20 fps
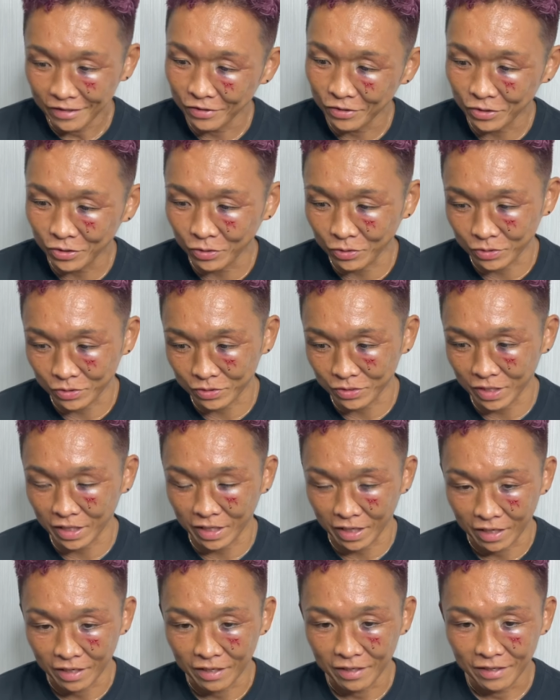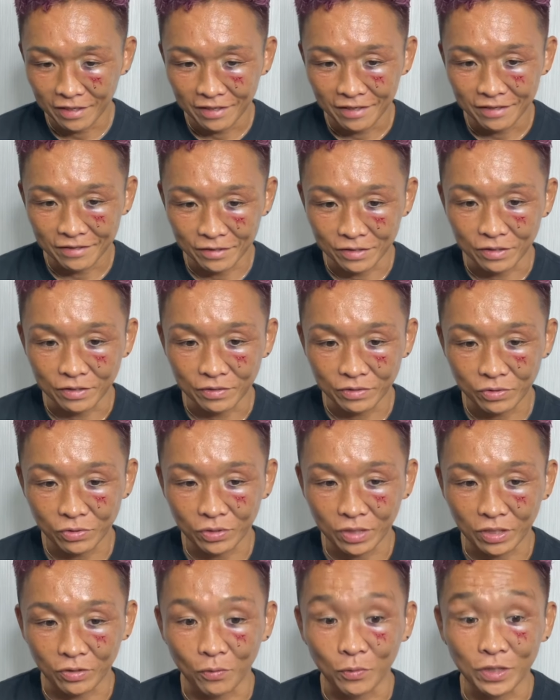言う人は少ないか。うん、そう
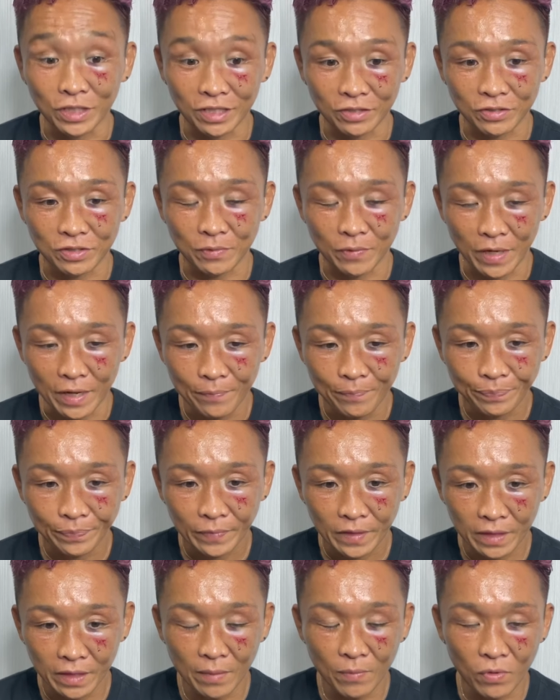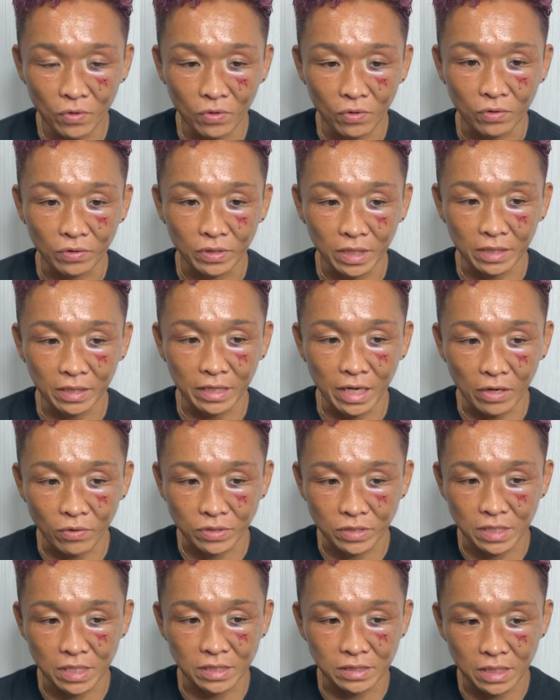だと思ってたとしてもね。でも、なんか結構
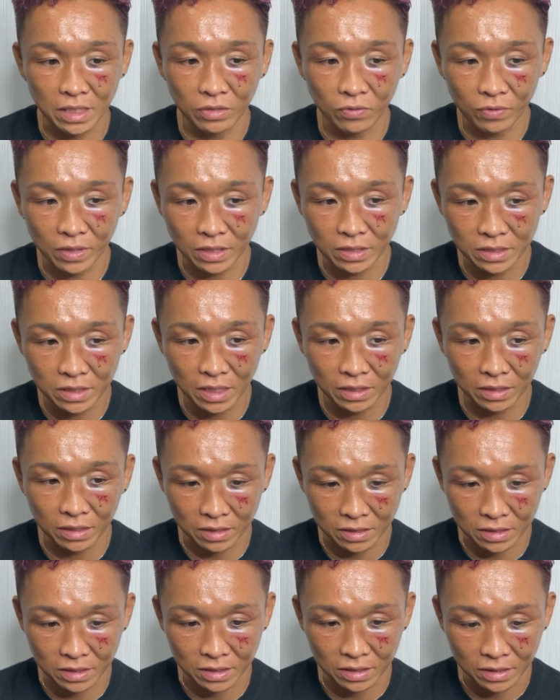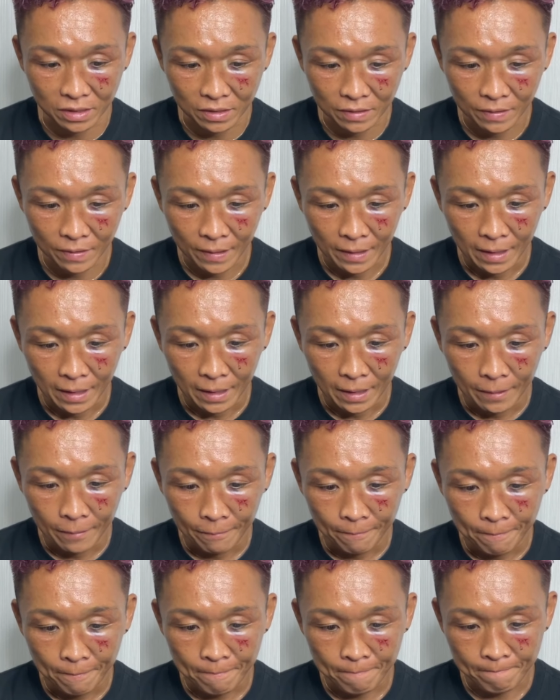接戦の感じだったし、
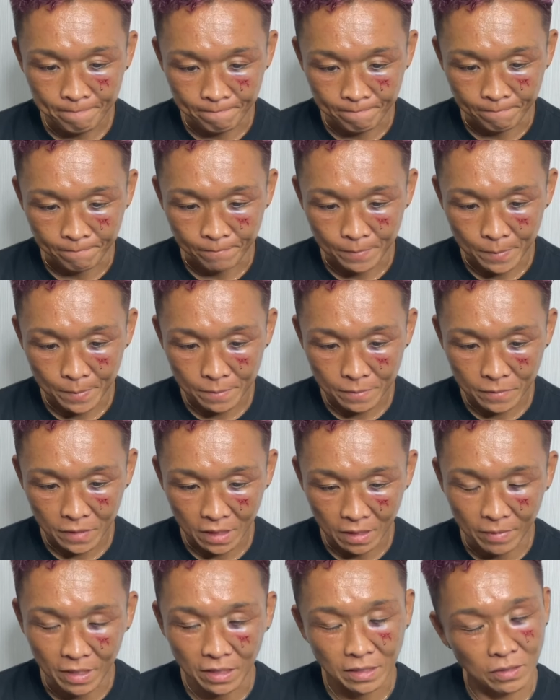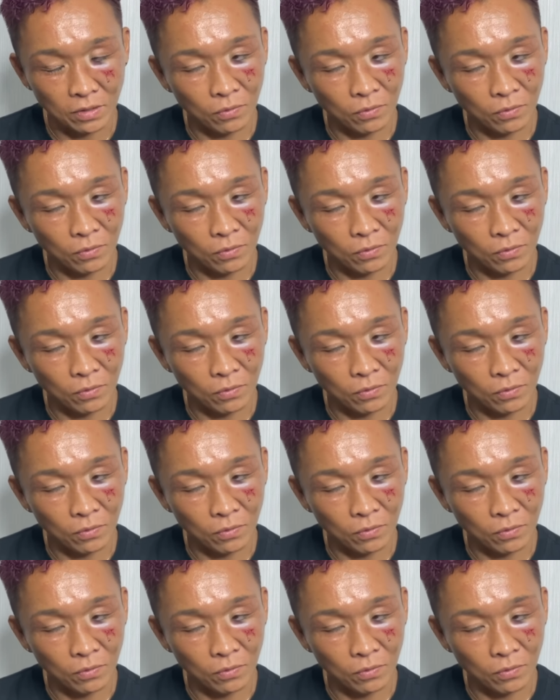うん。まあ、